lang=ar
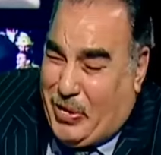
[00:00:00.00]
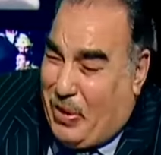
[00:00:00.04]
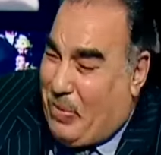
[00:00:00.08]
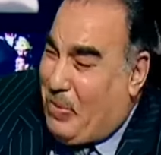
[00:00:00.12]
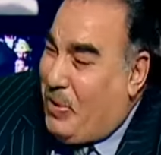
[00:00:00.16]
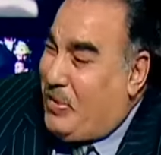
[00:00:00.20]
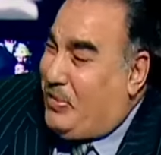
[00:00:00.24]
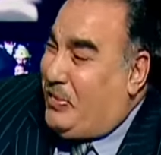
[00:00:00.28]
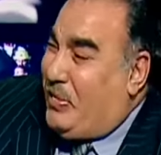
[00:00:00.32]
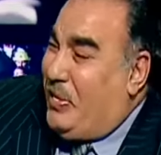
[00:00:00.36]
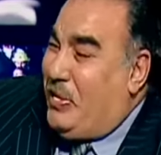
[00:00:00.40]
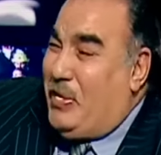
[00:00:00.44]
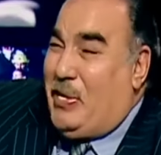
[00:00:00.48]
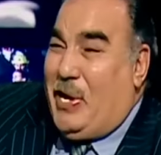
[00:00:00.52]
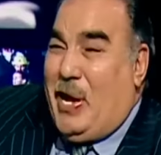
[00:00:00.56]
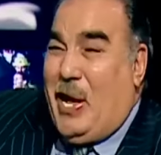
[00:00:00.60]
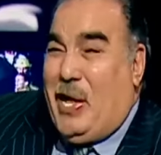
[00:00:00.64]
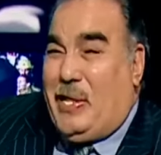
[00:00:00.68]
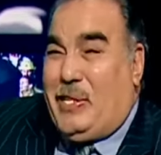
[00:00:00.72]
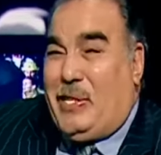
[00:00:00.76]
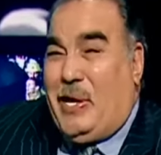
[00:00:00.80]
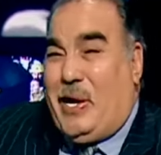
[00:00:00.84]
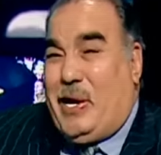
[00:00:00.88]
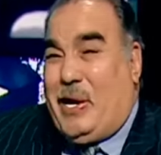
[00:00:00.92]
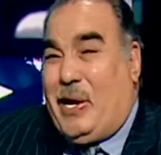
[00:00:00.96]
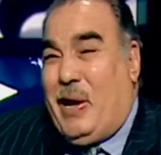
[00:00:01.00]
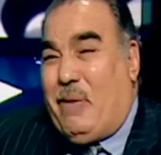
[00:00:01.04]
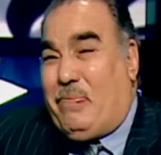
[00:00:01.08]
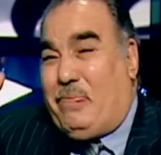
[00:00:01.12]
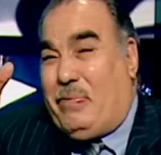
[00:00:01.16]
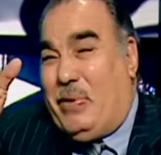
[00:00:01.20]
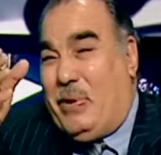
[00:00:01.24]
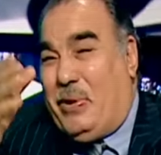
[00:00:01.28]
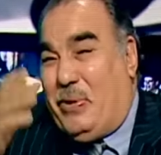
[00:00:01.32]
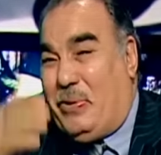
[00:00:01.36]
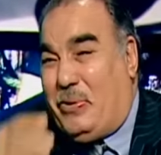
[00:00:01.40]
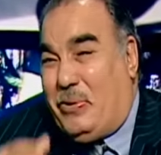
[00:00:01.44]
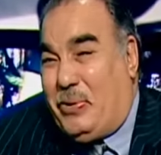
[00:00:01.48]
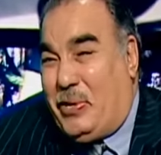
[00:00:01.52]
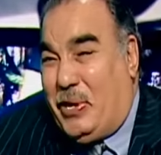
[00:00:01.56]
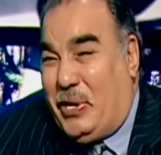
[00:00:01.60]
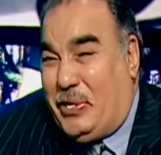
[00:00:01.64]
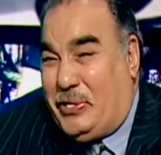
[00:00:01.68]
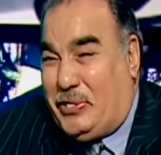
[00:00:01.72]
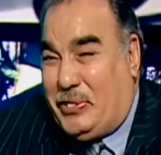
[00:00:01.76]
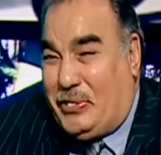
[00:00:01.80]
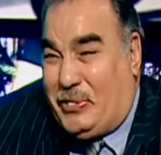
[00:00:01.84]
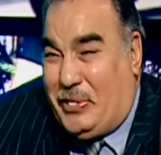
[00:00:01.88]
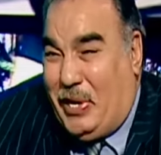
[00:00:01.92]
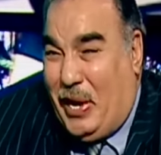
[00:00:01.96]
طب يا سيدي عندك كابتن اهو
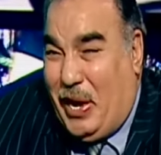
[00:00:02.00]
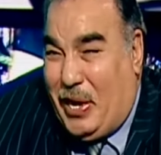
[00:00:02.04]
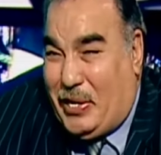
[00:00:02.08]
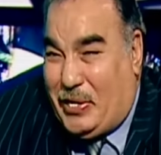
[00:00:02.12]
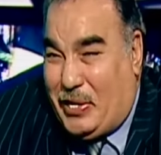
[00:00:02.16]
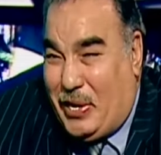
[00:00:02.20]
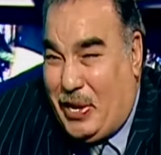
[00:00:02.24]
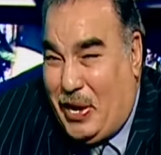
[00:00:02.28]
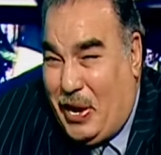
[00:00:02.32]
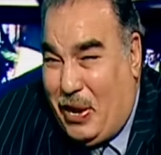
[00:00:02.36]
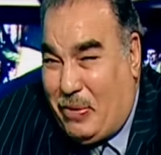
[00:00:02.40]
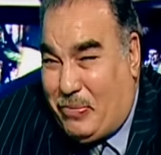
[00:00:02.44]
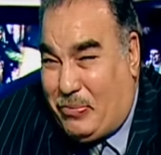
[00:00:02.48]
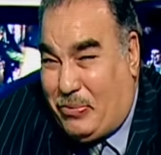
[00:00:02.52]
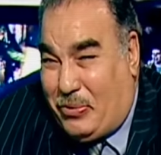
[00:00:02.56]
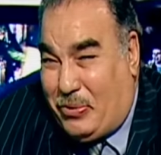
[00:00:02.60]
رئيس اتحاد الالعاب